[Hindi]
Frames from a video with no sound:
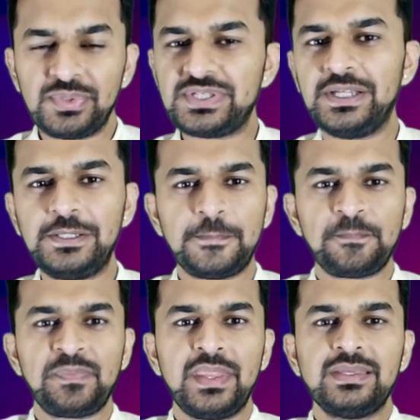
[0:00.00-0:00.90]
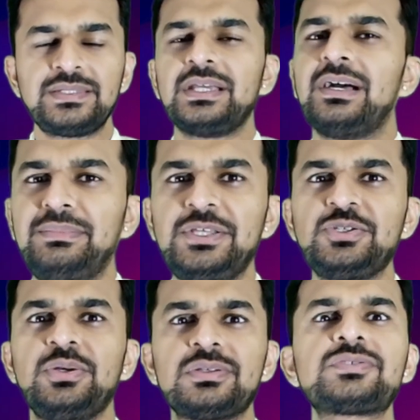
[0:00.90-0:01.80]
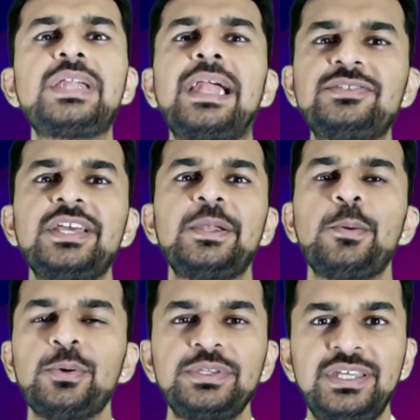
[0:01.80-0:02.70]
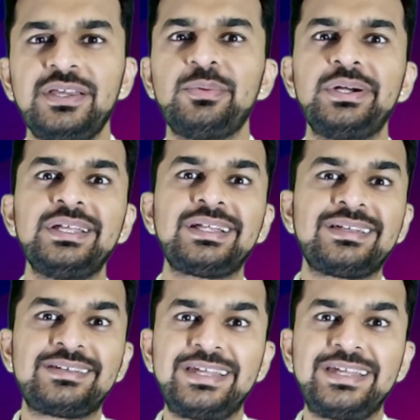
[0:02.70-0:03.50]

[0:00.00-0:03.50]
रिजल्ट सी हमने जो स्ट्रेटजी एल्गो को दी है वो है